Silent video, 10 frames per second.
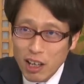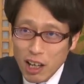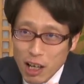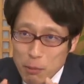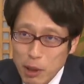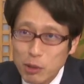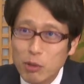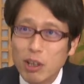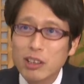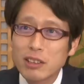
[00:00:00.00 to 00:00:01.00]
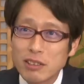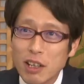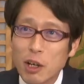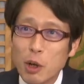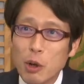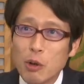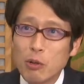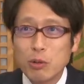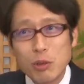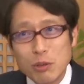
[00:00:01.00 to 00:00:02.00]
ラーメンとかはですね、なん
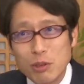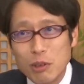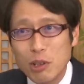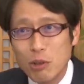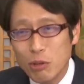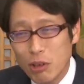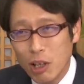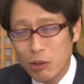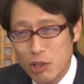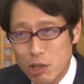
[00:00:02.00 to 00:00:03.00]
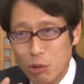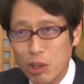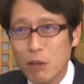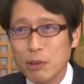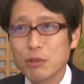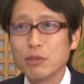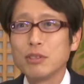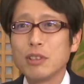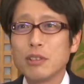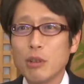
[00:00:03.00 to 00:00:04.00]
か全然塩っ気はする
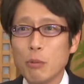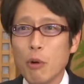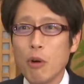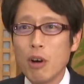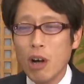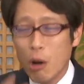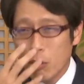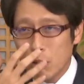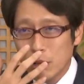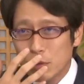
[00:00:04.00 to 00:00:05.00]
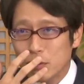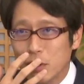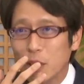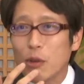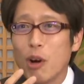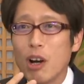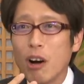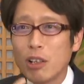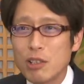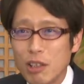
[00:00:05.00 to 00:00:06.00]
んですけども、香りはするんだけど
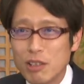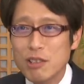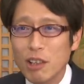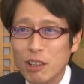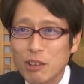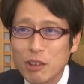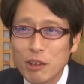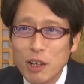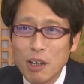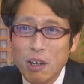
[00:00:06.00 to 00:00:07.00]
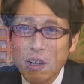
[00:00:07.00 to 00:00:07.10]
味がしないという。美味しく